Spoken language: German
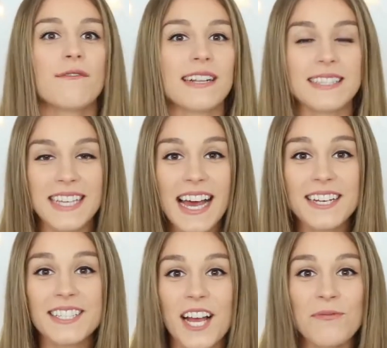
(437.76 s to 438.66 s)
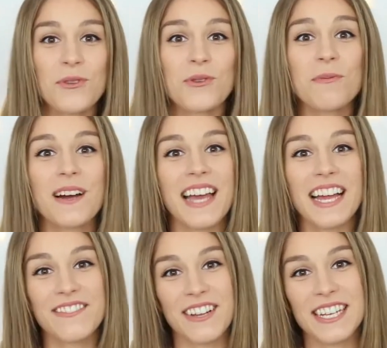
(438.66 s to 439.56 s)
Falls ja, dann schreibt es super
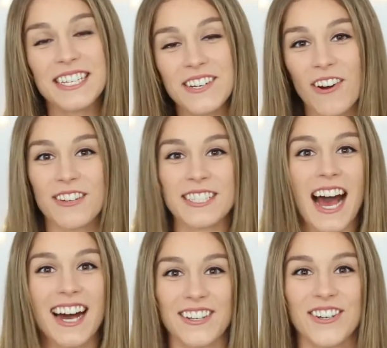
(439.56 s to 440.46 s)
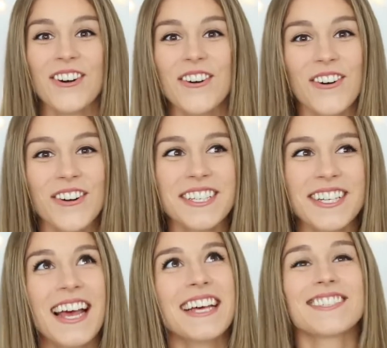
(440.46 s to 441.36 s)
gerne mal in die Kommentare
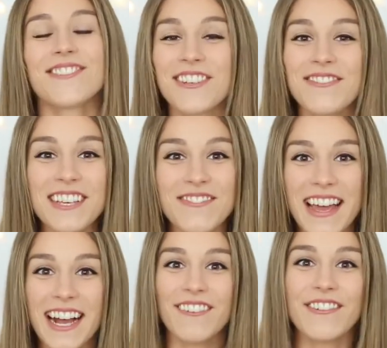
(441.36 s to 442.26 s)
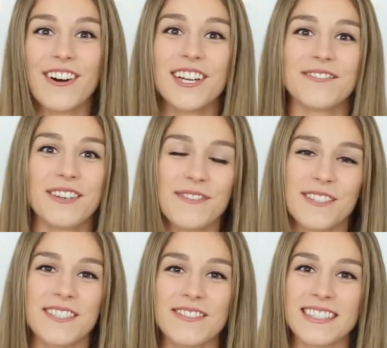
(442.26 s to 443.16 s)
und es würde mich mega freuen, wenn wir
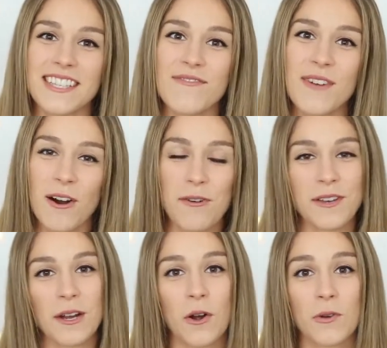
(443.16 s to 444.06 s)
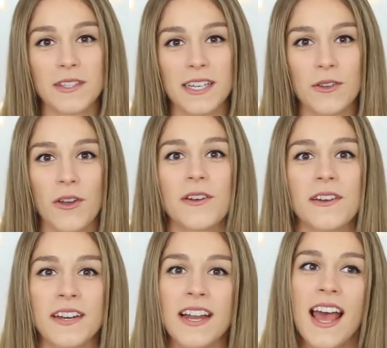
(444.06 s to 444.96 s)
uns im Dezember auf der Glow sehen
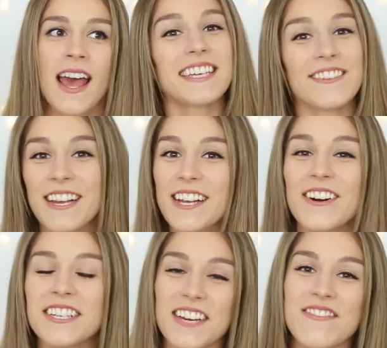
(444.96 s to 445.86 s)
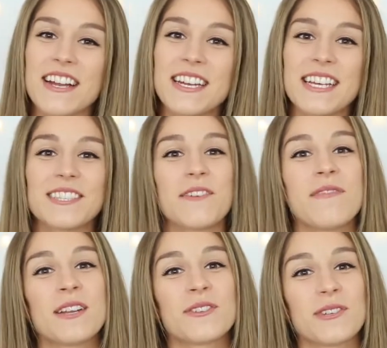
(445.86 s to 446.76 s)
könnten. Ich verlinke euch am Ende jetzt noch
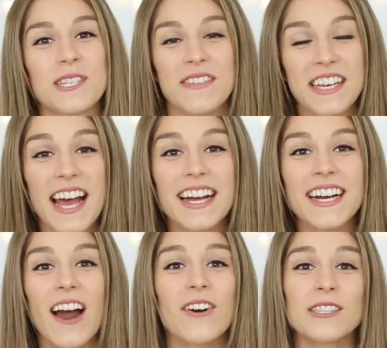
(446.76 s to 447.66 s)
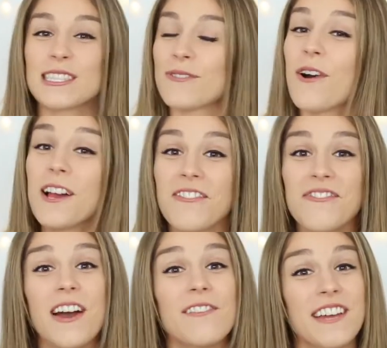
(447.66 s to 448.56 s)
meine Social Media Accounts. Folgt
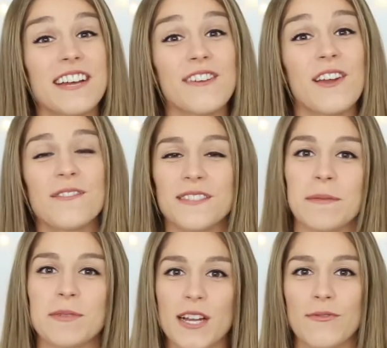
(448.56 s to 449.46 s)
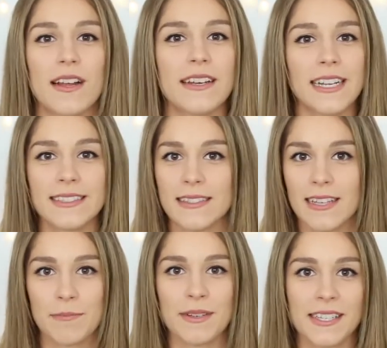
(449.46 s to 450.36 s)
mir auf jeden Fall auf Snapchat, weil in letzter
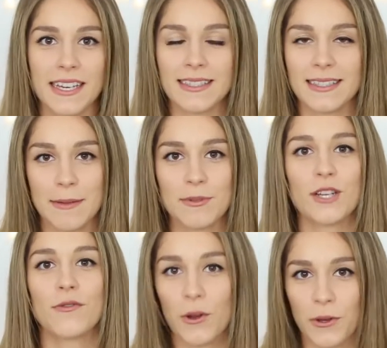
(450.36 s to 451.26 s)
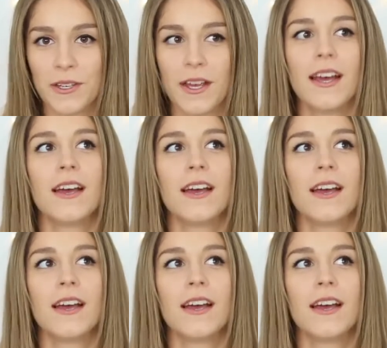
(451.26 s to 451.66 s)
Zeit bin ich echt Snapchat verrückt.